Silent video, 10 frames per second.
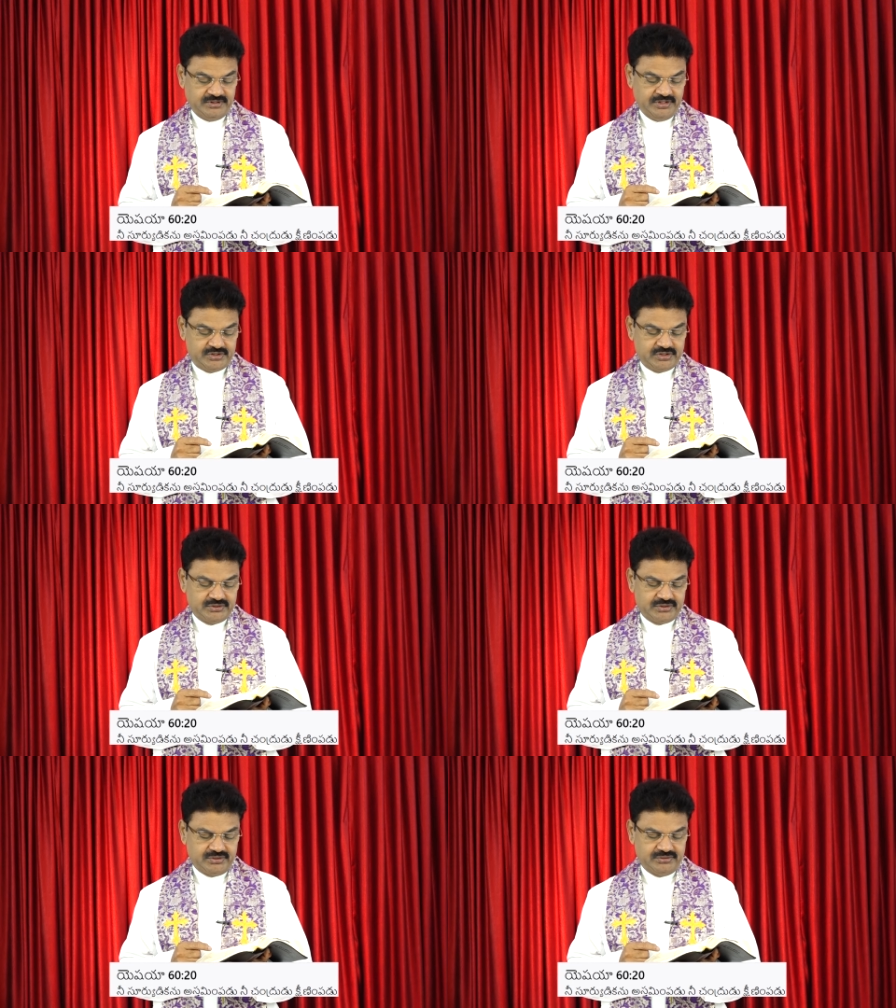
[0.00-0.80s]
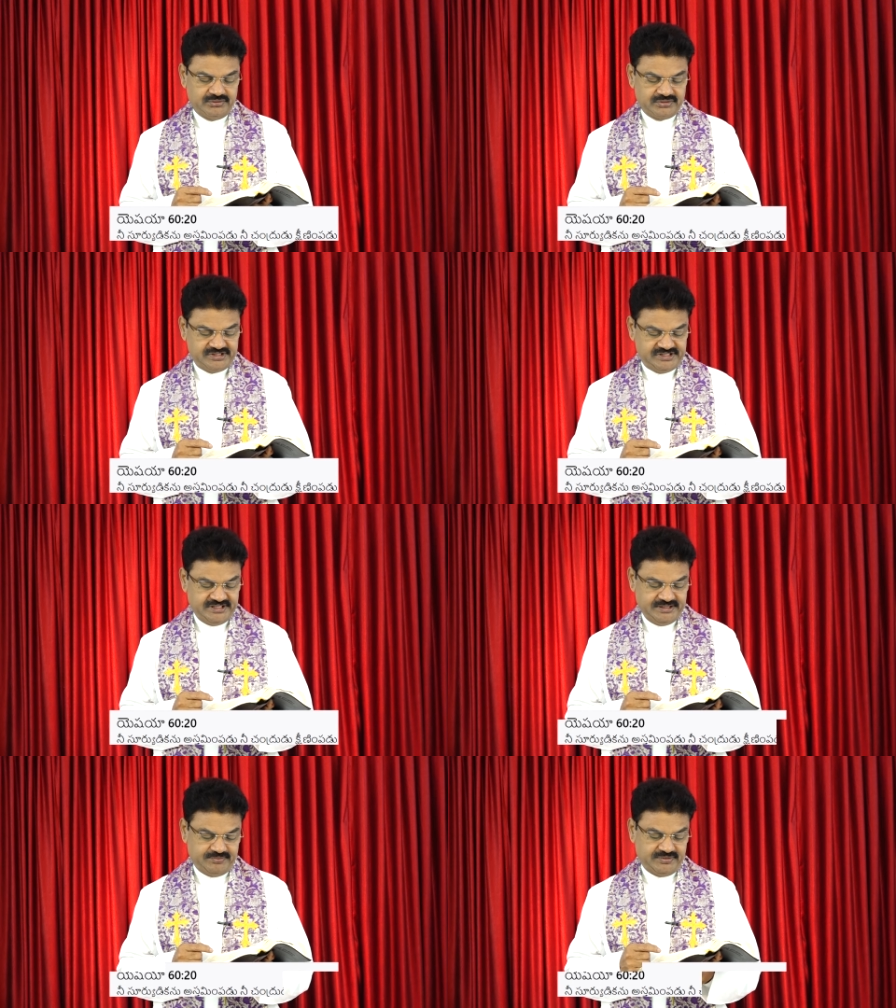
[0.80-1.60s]
నీ చంద్రుడు
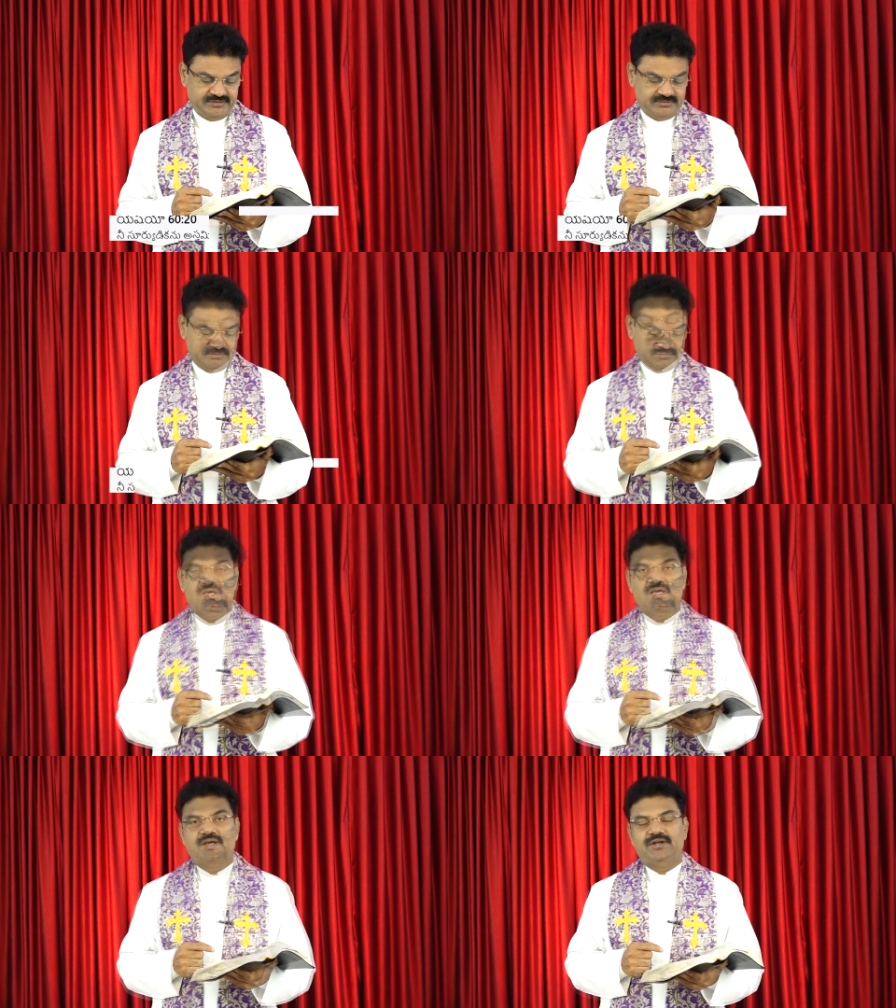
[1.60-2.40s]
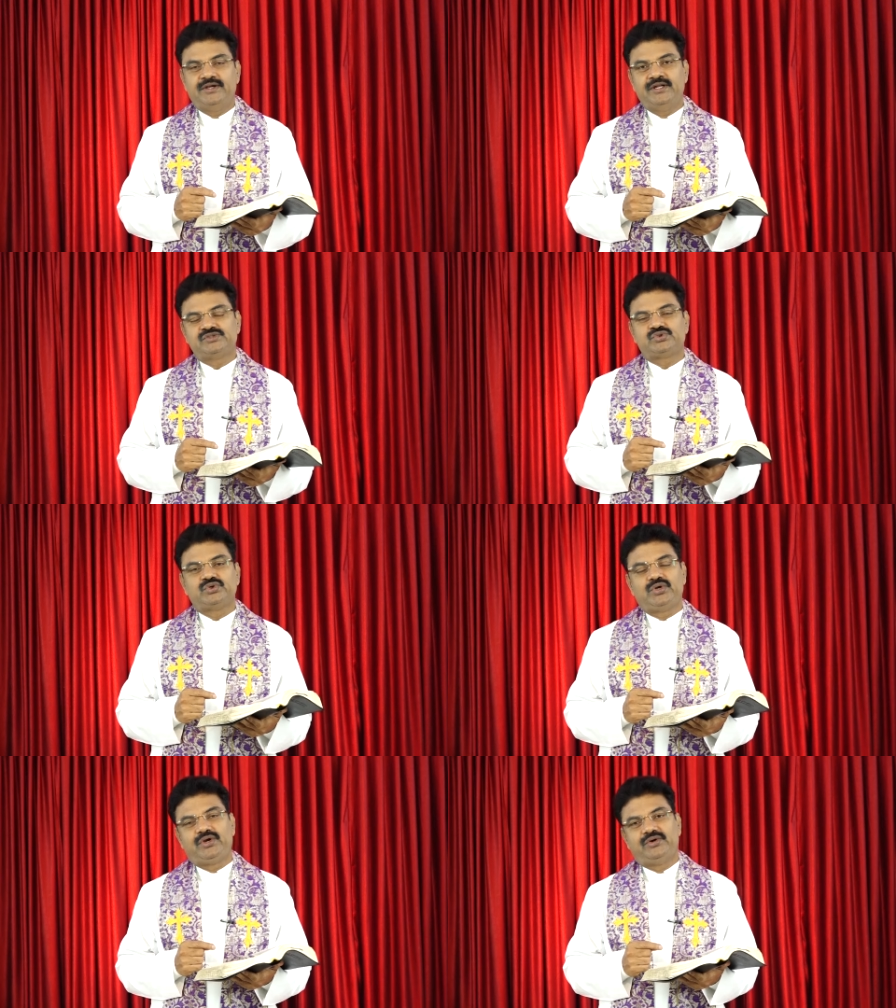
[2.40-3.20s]
క్షీణింపడు నీ
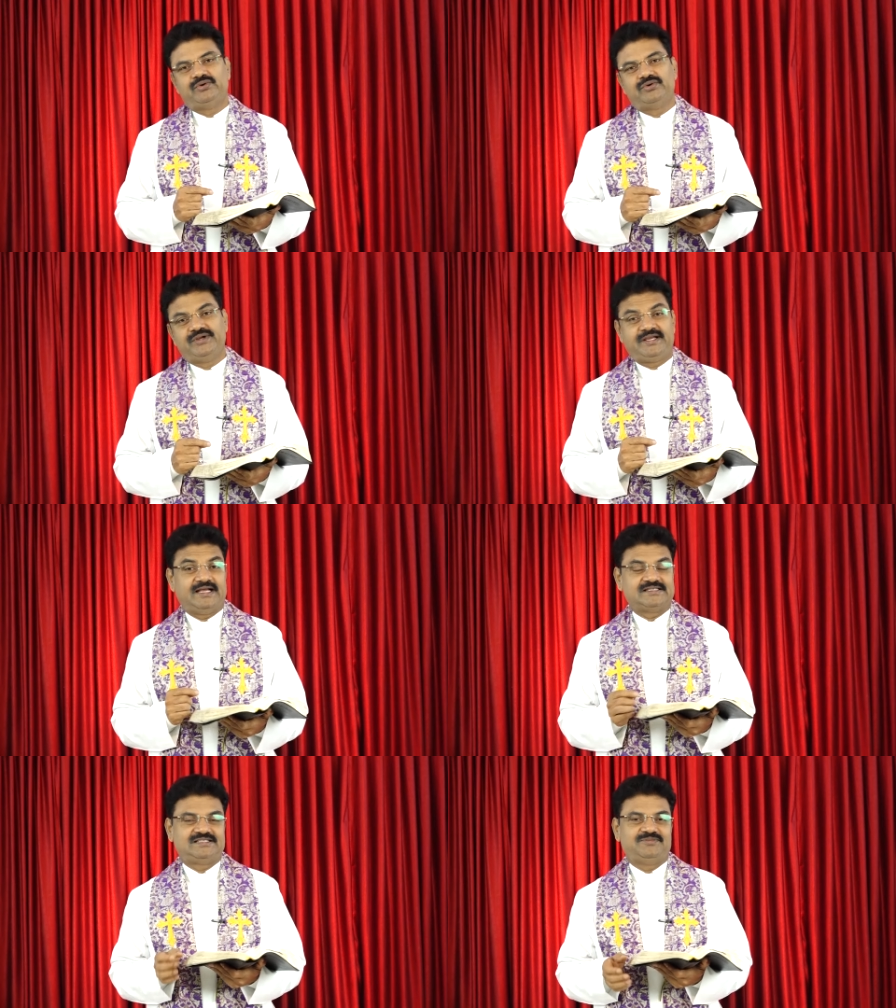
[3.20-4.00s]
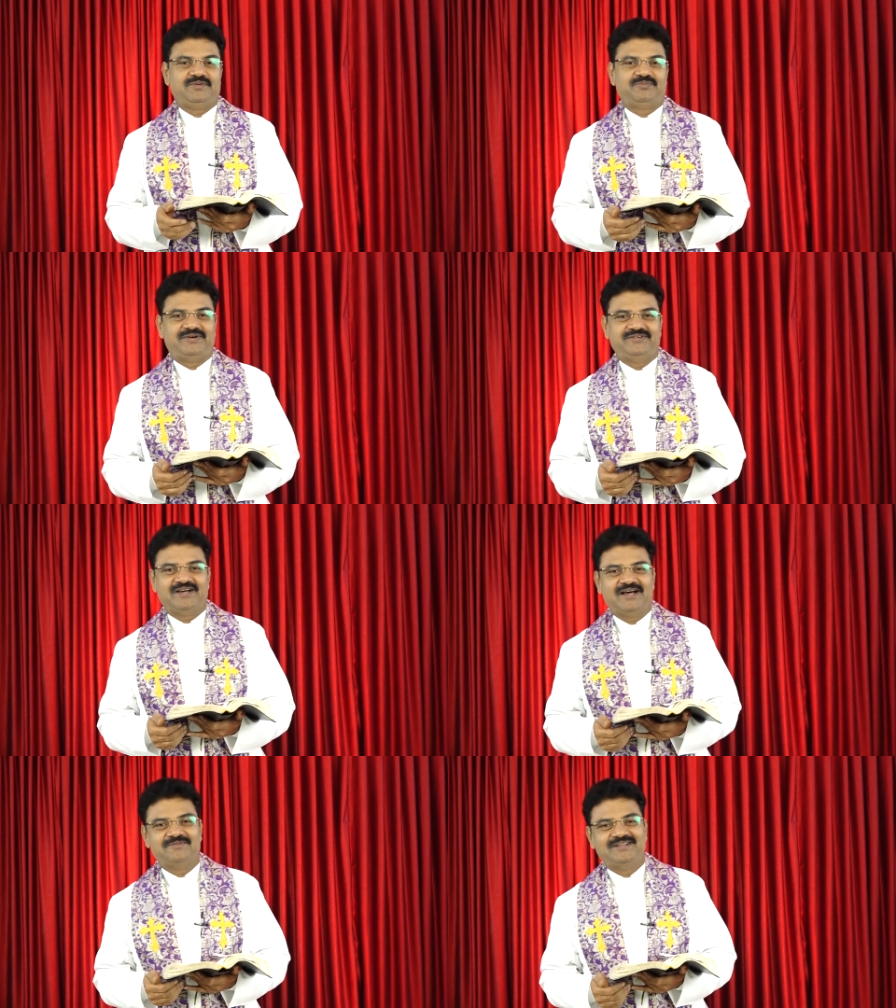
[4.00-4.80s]
సూర్యుడు ఇక అస్తమింపడు
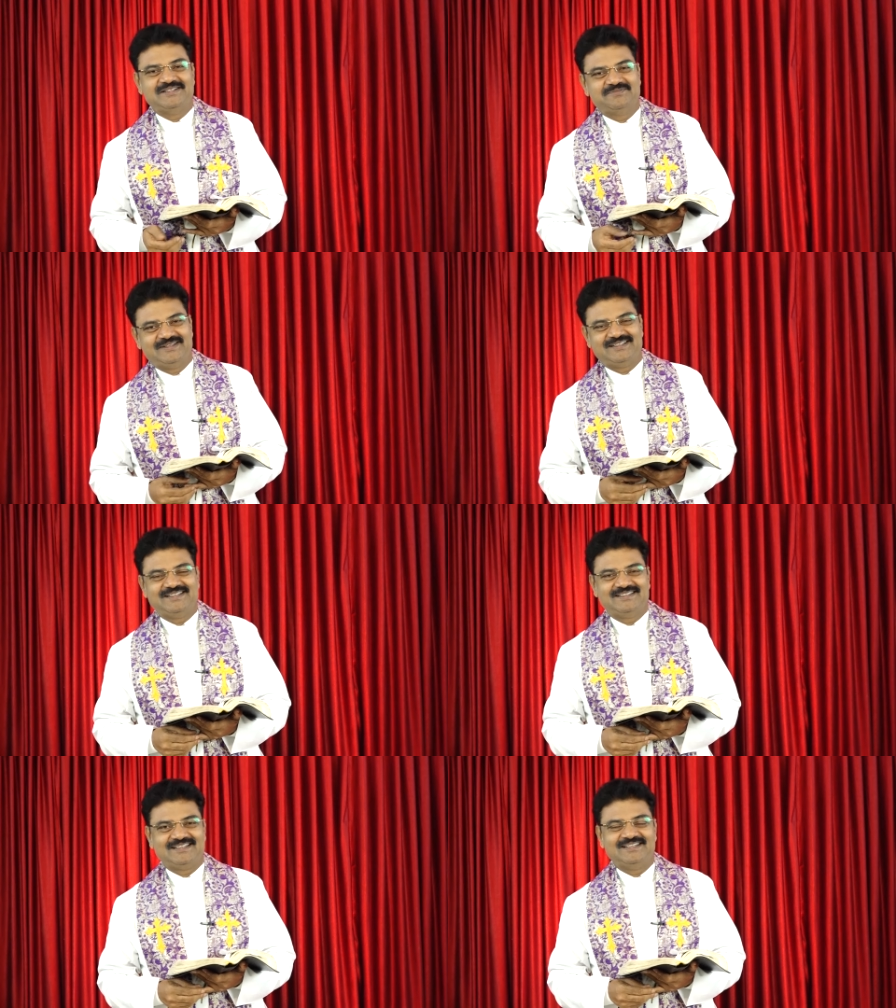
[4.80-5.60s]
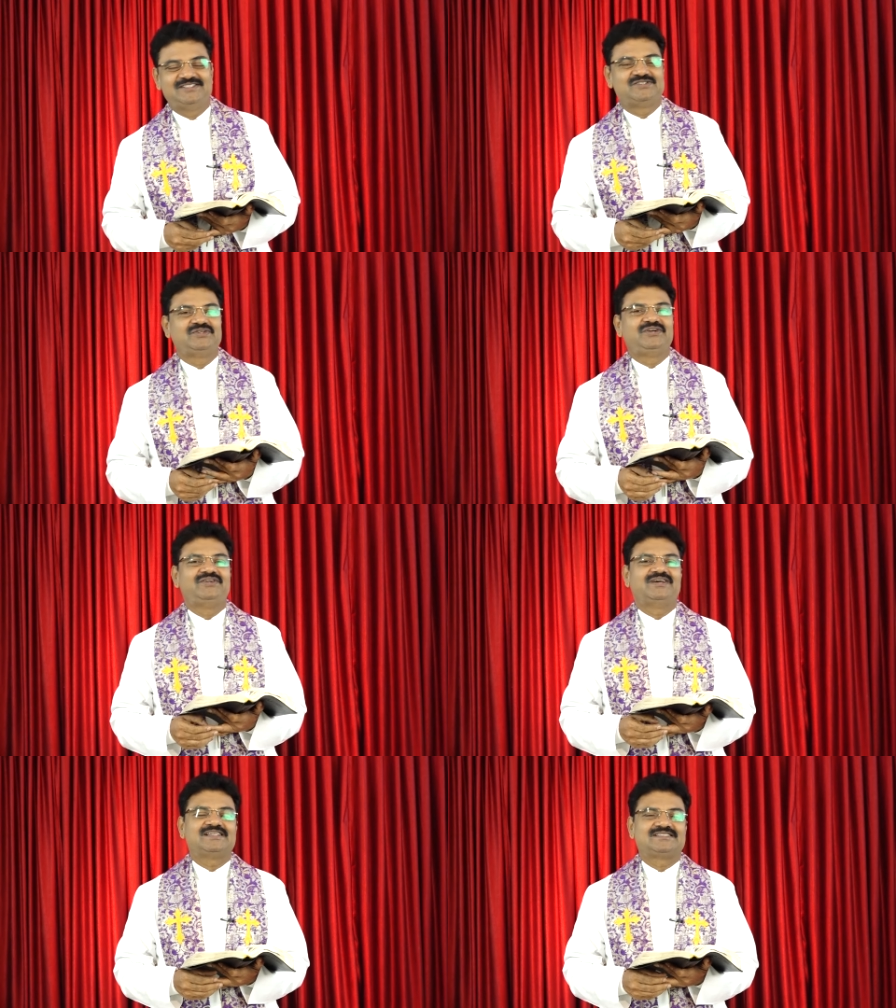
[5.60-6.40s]
ఆమె చెప్పండి గట్టిగా నీ
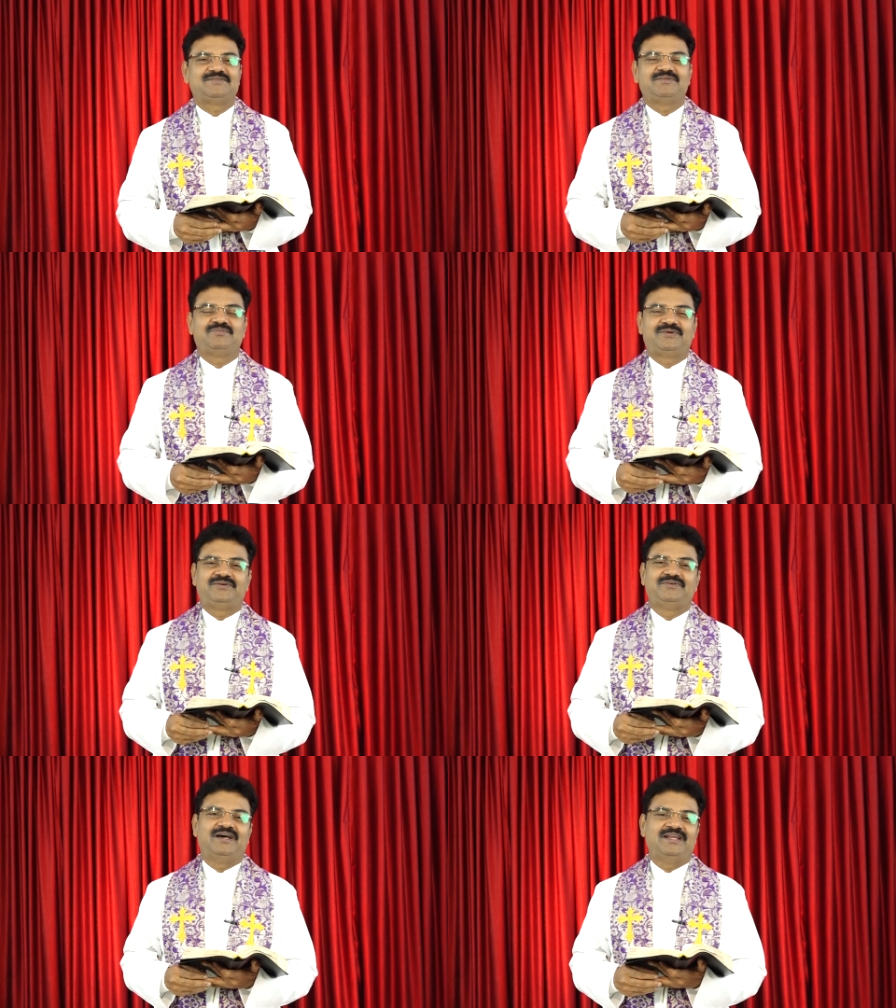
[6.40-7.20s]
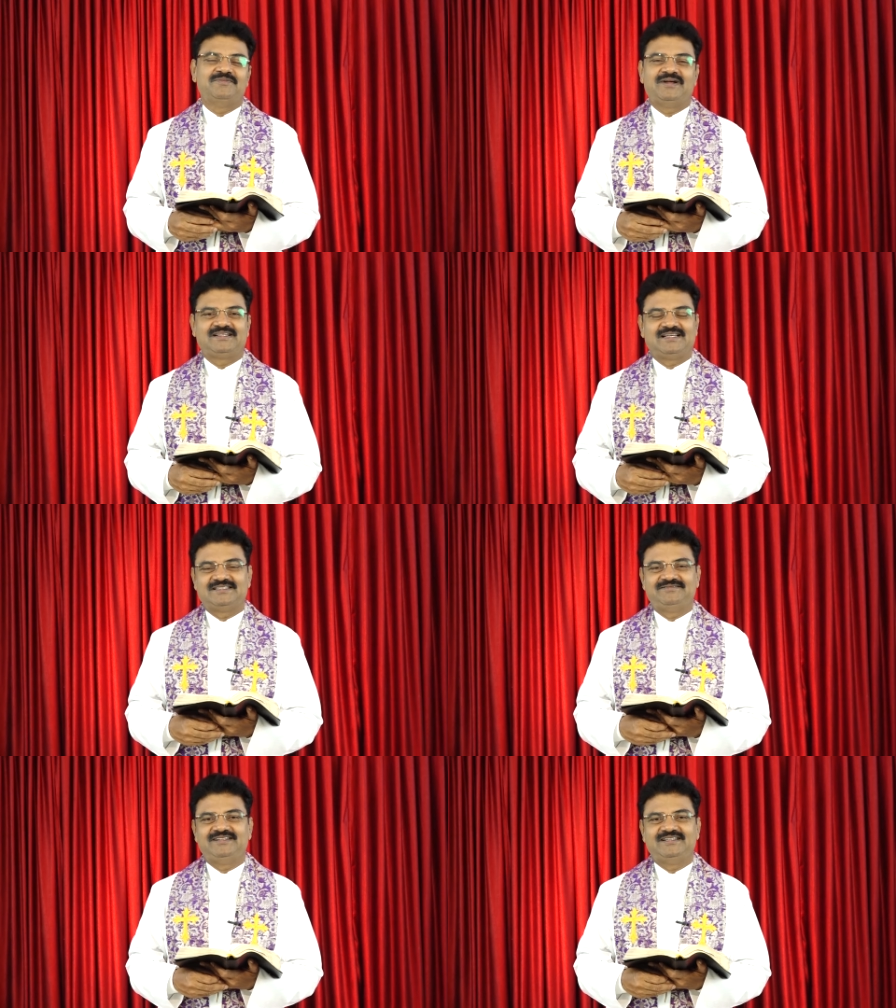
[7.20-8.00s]
సూర్యుడు అస్తమింపడు అనే మాటకు
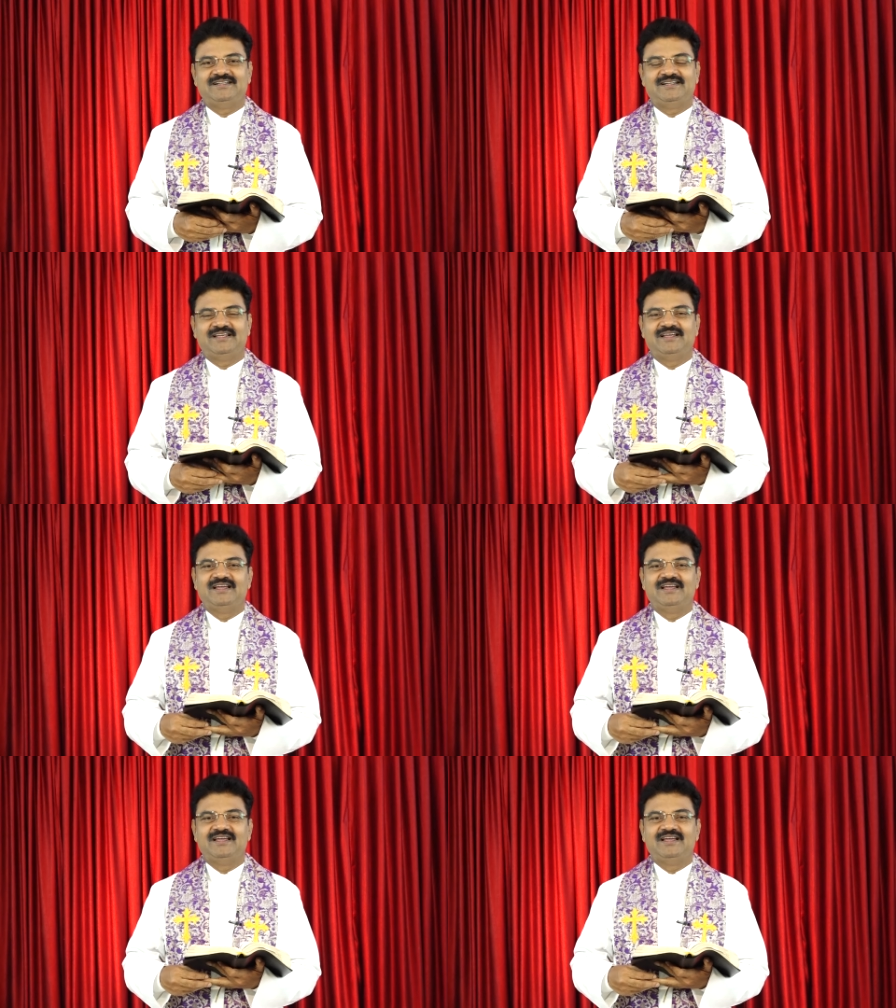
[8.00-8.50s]
అర్థం ఏంటంటే